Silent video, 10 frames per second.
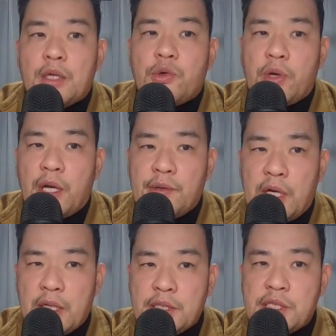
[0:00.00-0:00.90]
教会は
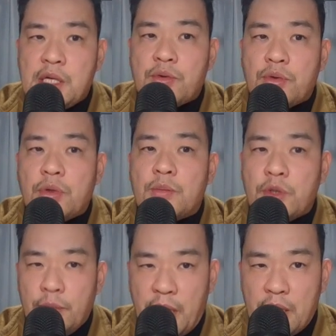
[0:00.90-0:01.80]
話し合うことを
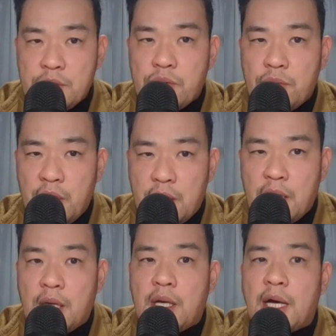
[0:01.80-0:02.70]
求め、その結
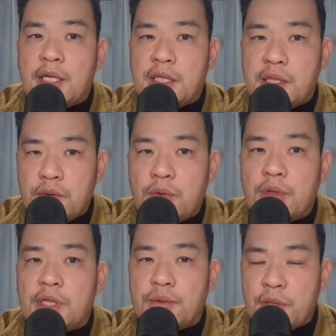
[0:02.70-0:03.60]
果、会員
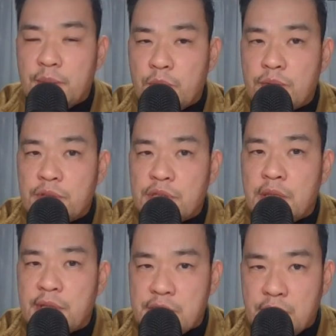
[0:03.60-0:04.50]
を一人も
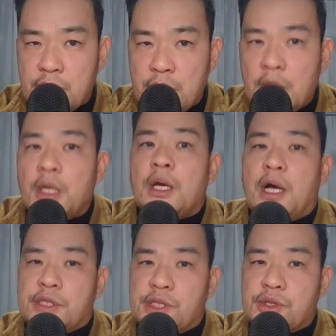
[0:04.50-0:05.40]
失わず、
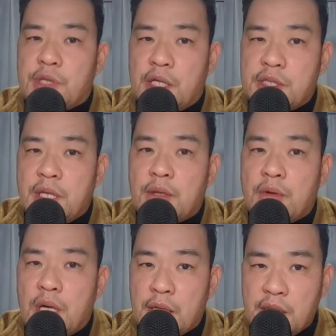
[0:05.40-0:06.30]
88年
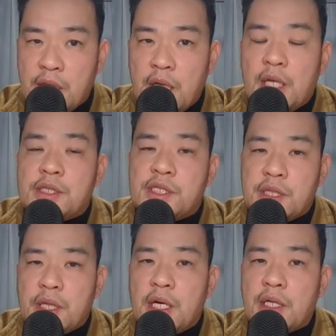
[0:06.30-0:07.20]
の秋
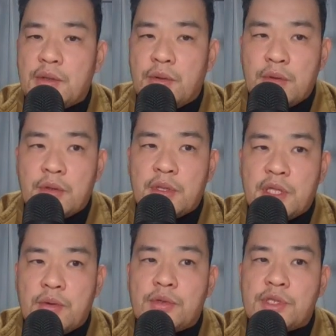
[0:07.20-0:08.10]
新街道の
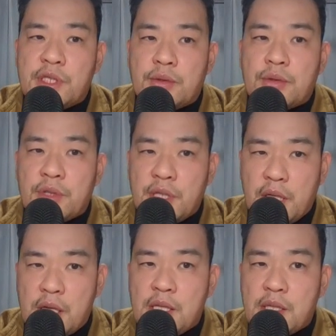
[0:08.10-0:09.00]
起工式の時
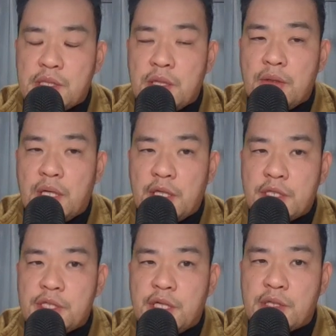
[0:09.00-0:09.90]
からたくさんの
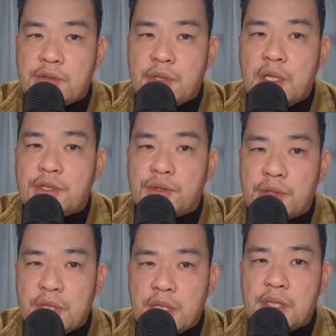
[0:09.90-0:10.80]
新しい家族が
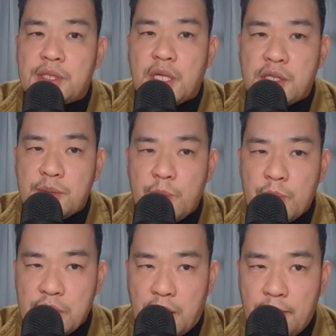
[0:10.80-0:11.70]
出席し始め
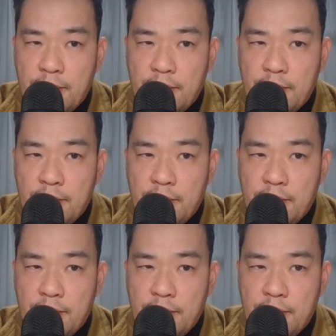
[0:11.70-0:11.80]
ました